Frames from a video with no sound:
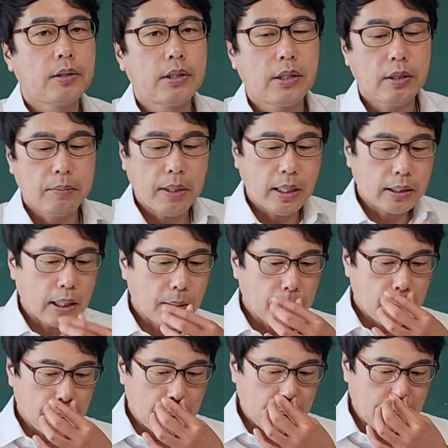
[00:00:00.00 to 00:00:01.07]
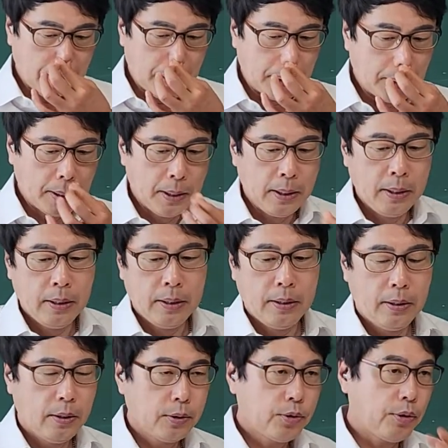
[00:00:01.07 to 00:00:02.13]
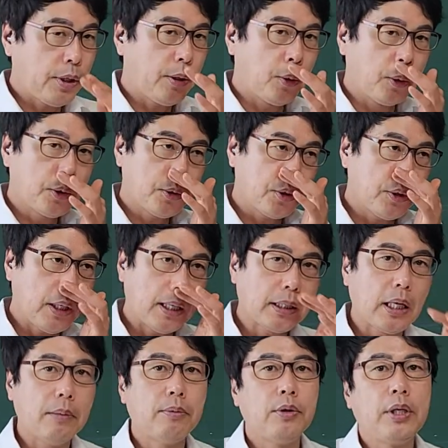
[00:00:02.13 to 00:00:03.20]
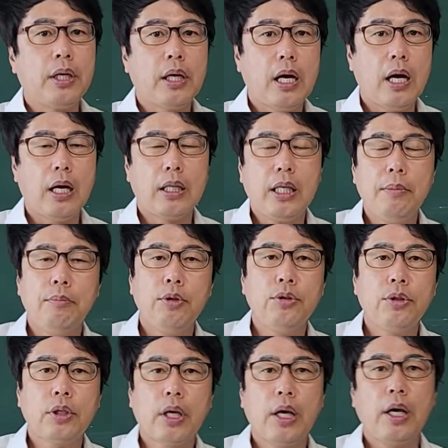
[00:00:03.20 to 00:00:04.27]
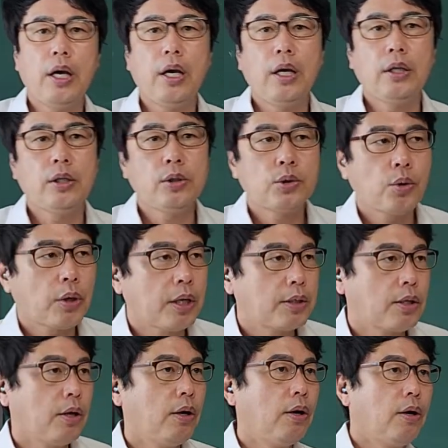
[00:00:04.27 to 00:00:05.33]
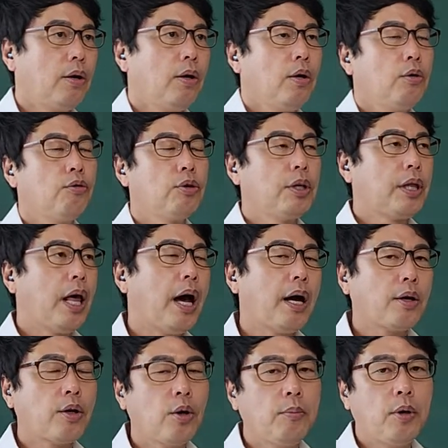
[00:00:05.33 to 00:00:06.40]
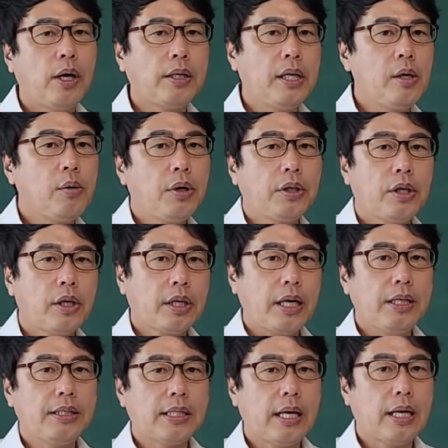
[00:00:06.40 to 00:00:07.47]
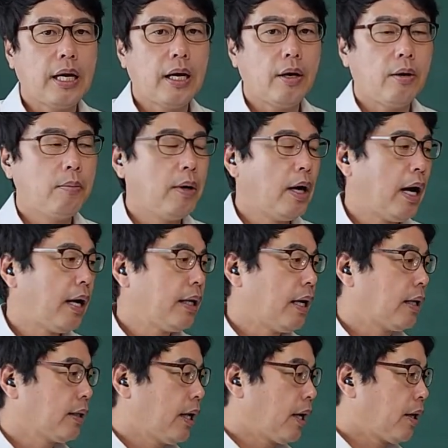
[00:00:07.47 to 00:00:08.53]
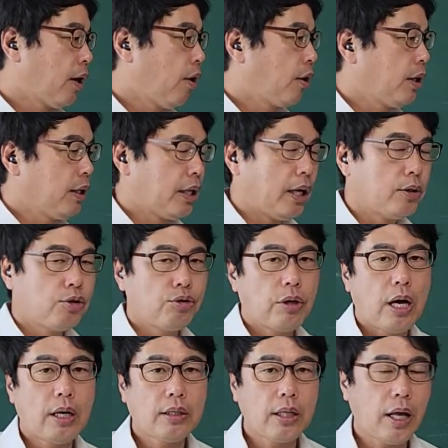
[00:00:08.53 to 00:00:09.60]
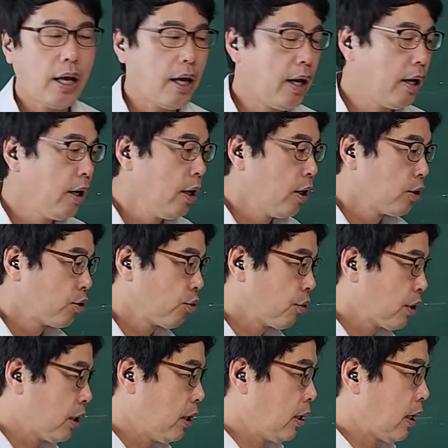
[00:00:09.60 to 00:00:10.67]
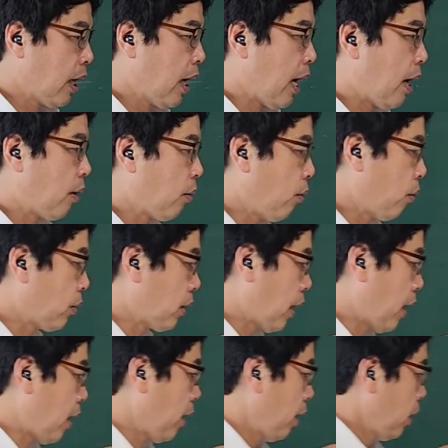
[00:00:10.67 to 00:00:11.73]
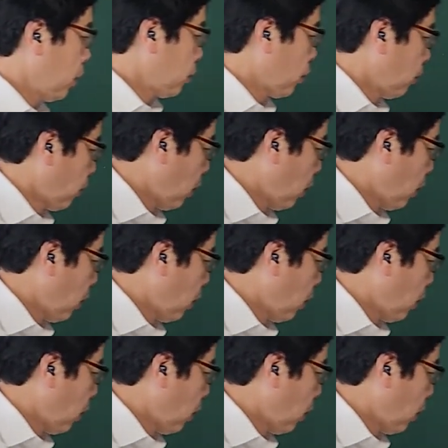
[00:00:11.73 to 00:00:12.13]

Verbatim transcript: 지금 하다 보면 어, 수리 논술을 하다 보니까 인문계들 쪽에서 우리 대학교 뭐 한 7, 8개 있잖아요. 뭐 한양대, 경희대, 중앙대, 숭실대, 항공대, 또